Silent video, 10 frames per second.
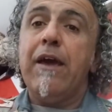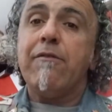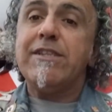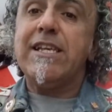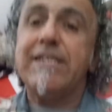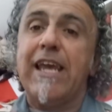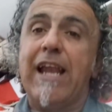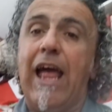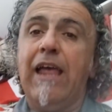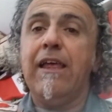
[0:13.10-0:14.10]
questa
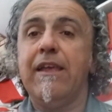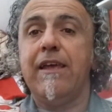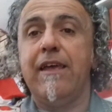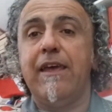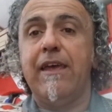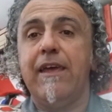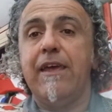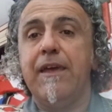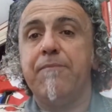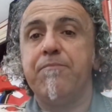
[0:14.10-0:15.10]
sera,
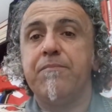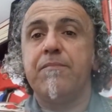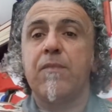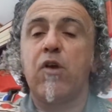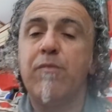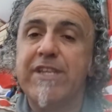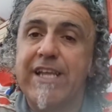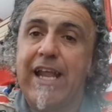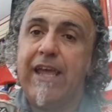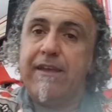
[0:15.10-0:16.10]
ehm, come
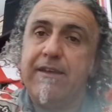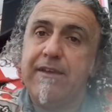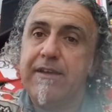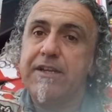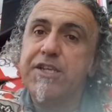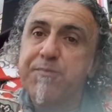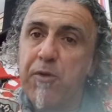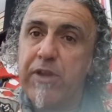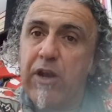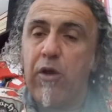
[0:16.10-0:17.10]
dire, eh,
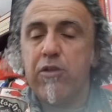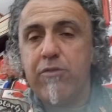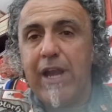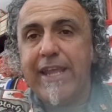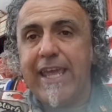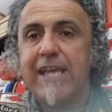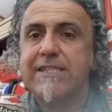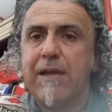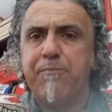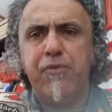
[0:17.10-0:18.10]
risponderò ad una
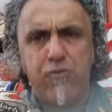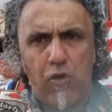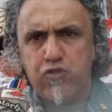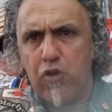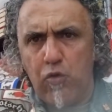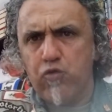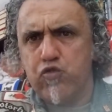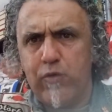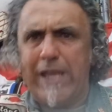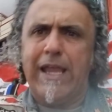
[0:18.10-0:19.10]
richiesta piuttosto
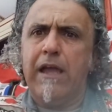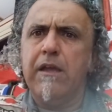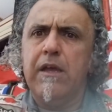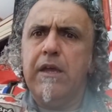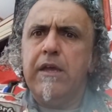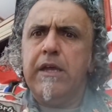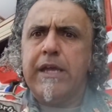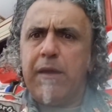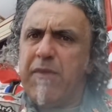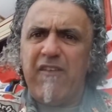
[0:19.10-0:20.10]
inconsueta
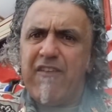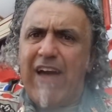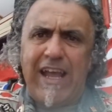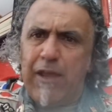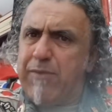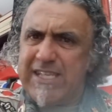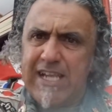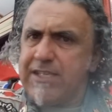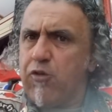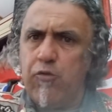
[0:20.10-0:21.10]
che mi aveva anche
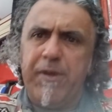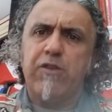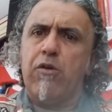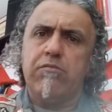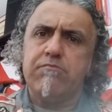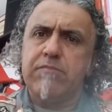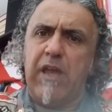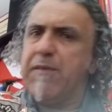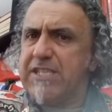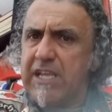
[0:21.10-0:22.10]
abbastanza colpito, mm,
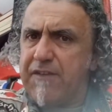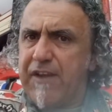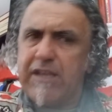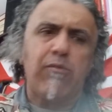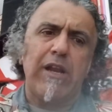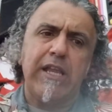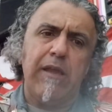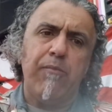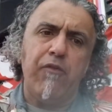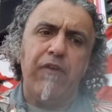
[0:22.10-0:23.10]
che mi è stata fatta qualche
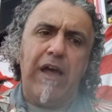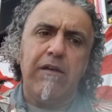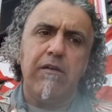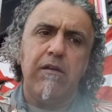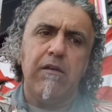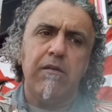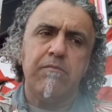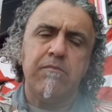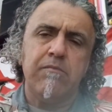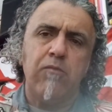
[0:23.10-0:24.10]
tempo fa.
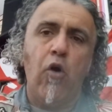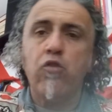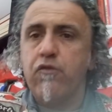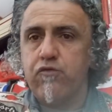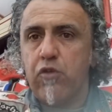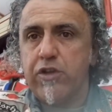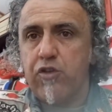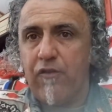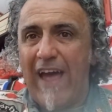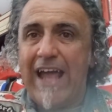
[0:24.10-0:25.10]
Ehm, ho dovuto
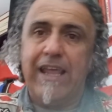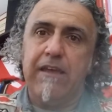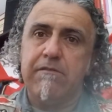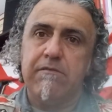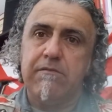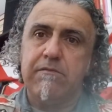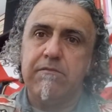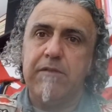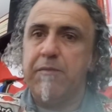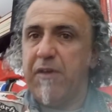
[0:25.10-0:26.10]
ritrovare
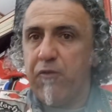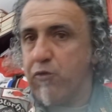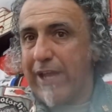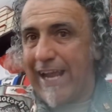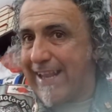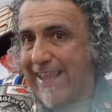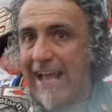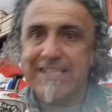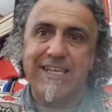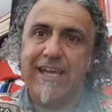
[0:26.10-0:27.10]
eh, la mia fonte
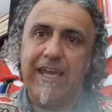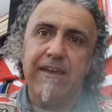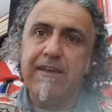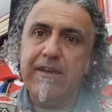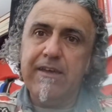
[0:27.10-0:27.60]
cartacea che